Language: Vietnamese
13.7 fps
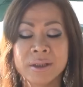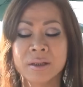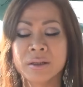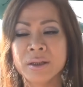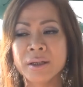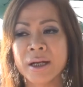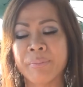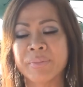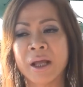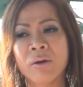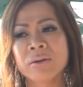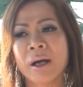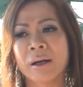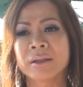chưa cưới gặp
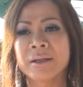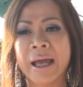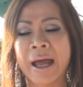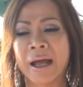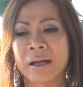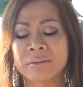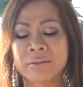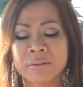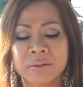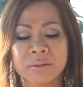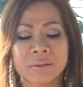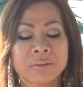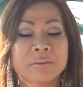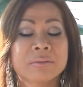nhau dẫn tới nhà
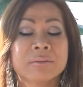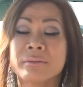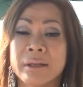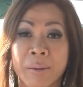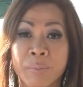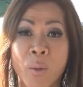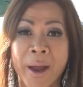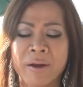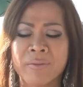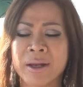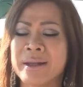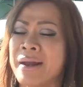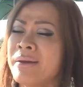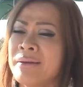làm quen
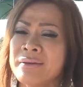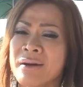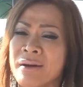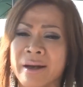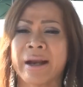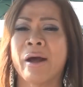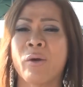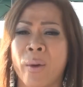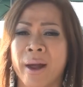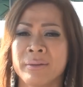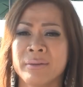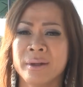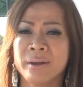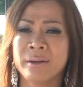với gia đình nó rất là đàng
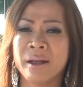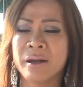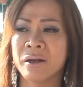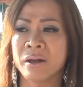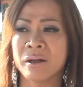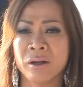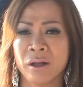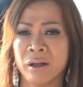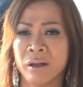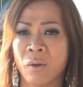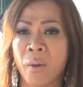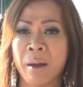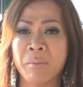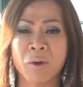hoàng gia đình người
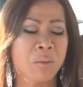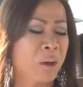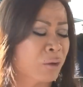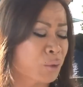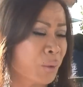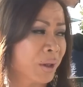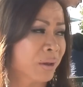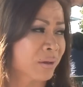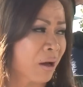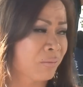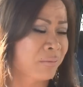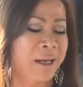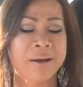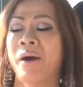hoa một cái truyền
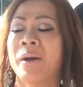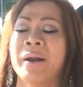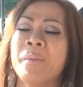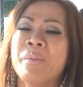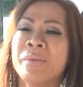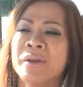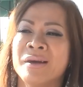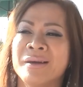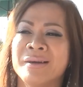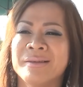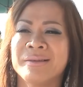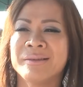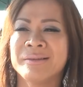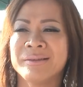thống này nọ đó
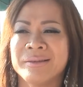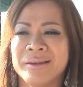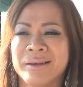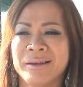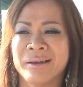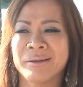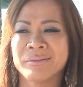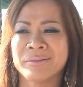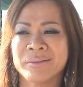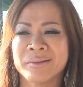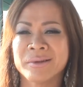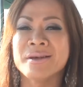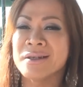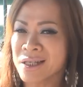thì uh,
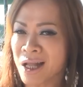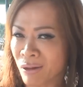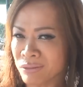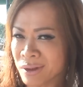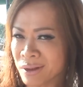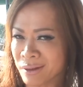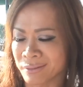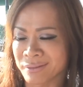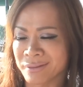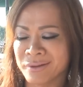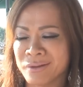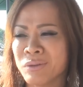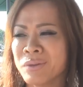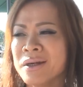cưới xong á
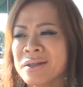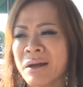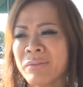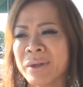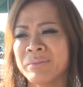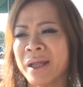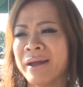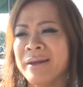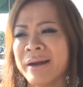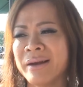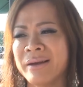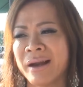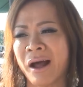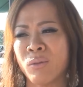lúc cưới xong em thấy gia
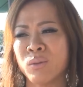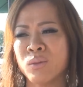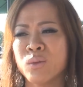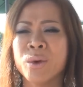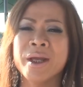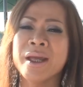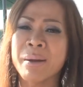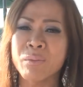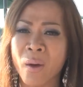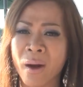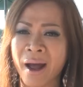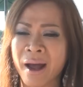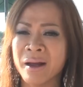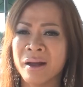đình ông quý em
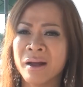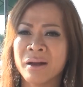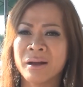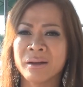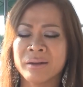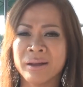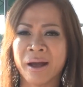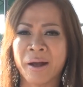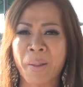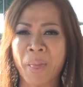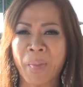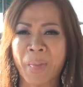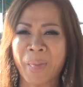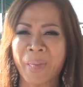quá Khoan, vâng, trước khi mình
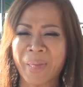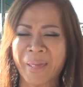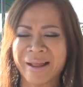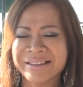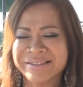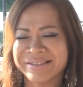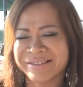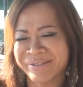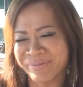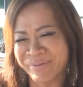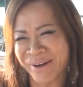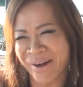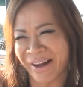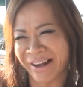kể tiếp phút kế
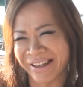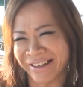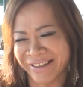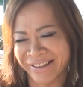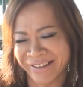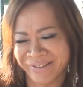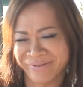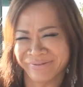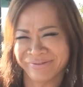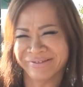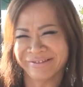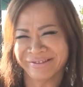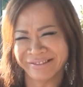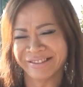ờ, thì kể cho
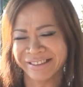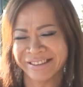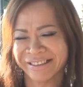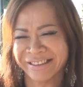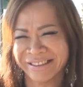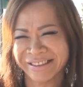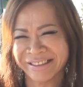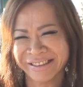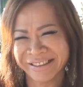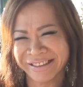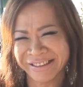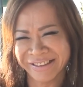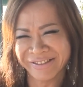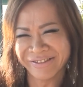là trong
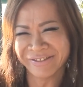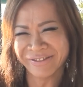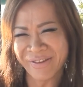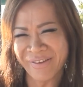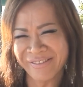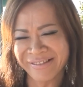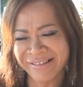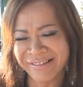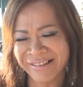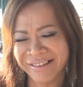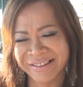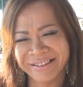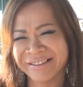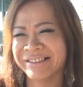thời gian mà
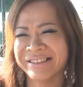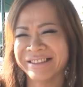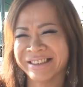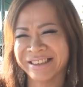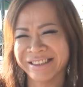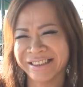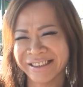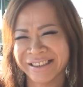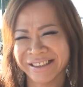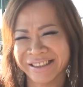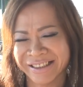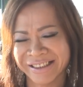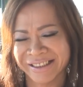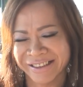date với nhau như vậy trước khi
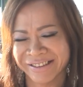cưới